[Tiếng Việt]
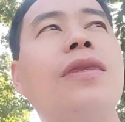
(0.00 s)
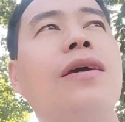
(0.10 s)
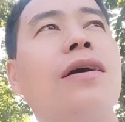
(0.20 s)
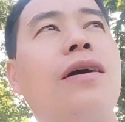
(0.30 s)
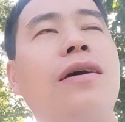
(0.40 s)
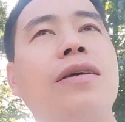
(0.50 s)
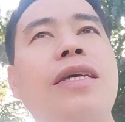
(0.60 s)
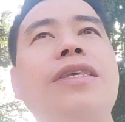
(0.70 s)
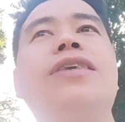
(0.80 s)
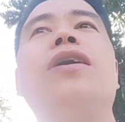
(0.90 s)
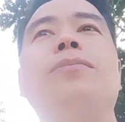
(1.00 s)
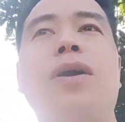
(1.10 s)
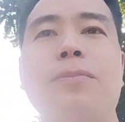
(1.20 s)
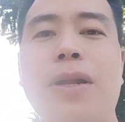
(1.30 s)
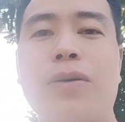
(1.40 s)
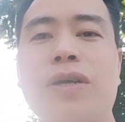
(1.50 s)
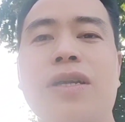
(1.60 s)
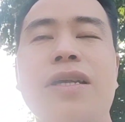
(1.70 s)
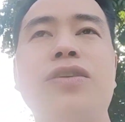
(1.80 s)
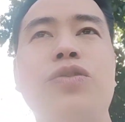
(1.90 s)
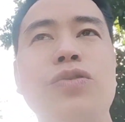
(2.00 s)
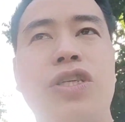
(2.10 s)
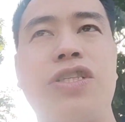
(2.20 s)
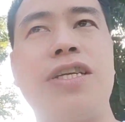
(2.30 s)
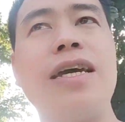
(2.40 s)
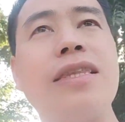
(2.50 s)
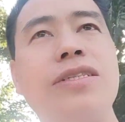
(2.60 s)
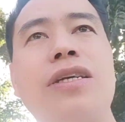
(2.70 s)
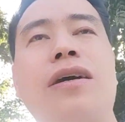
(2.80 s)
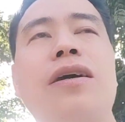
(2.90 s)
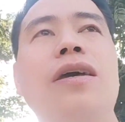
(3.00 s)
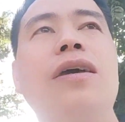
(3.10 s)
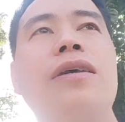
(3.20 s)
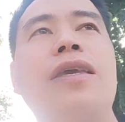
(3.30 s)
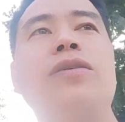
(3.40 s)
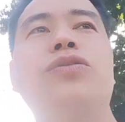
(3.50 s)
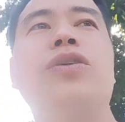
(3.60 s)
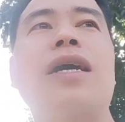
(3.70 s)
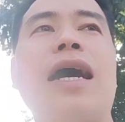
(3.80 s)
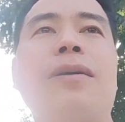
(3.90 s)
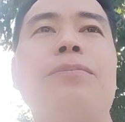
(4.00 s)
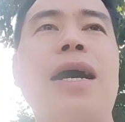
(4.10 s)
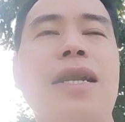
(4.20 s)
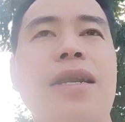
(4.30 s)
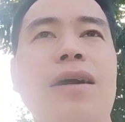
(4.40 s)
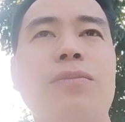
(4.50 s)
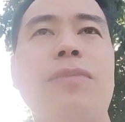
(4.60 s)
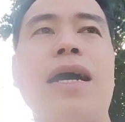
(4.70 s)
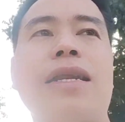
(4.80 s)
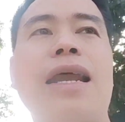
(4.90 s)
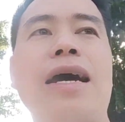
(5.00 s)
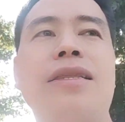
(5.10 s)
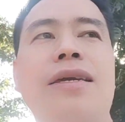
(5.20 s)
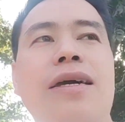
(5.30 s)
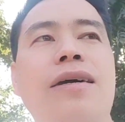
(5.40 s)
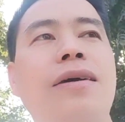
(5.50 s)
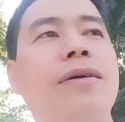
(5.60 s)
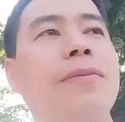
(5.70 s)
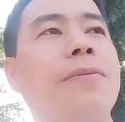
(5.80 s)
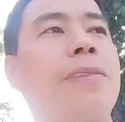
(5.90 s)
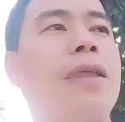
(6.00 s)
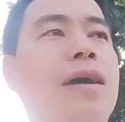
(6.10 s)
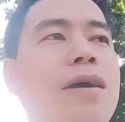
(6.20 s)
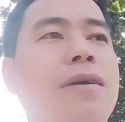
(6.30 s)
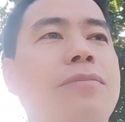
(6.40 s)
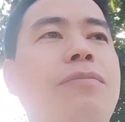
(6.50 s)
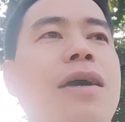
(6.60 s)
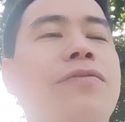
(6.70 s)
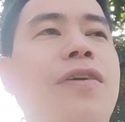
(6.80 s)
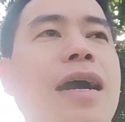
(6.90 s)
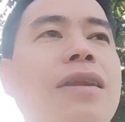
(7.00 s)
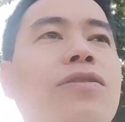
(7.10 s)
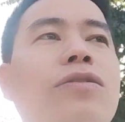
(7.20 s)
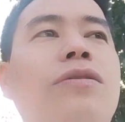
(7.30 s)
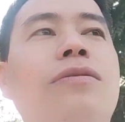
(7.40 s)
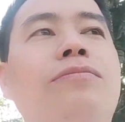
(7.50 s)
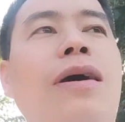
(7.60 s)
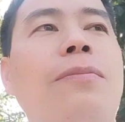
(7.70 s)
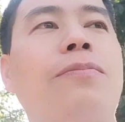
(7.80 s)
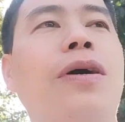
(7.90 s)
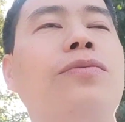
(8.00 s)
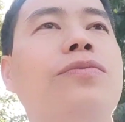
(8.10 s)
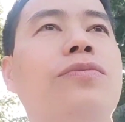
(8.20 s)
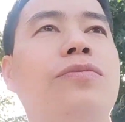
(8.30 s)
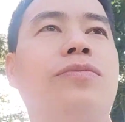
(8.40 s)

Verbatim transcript: à, ít chọn mỏm lẩu nữa lấy chú sẽ xé tí xíu chế dù chuồng gam ba đông ba đa thế ba vá lồ ba lông